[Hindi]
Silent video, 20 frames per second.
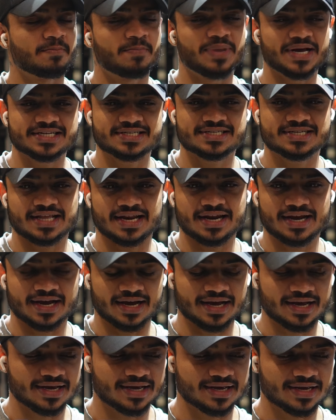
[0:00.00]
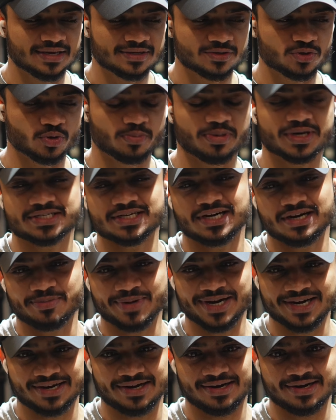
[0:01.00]
बेस्ट तरीका है सुपर सेट
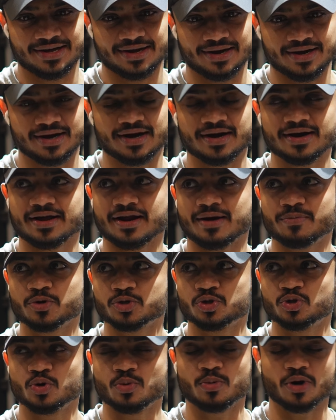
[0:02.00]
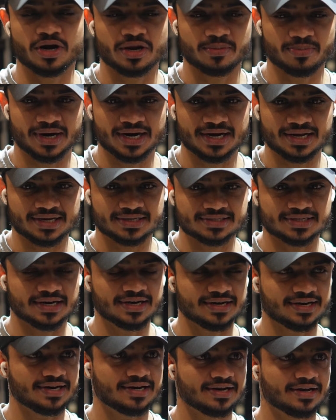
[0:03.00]
में ट्रेन करने का अगर आपको दो बॉडी पार्ट एक साथ
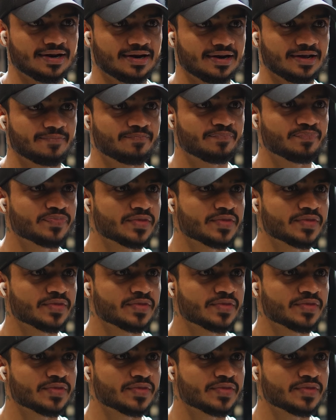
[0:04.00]
ट्रेन करने हैं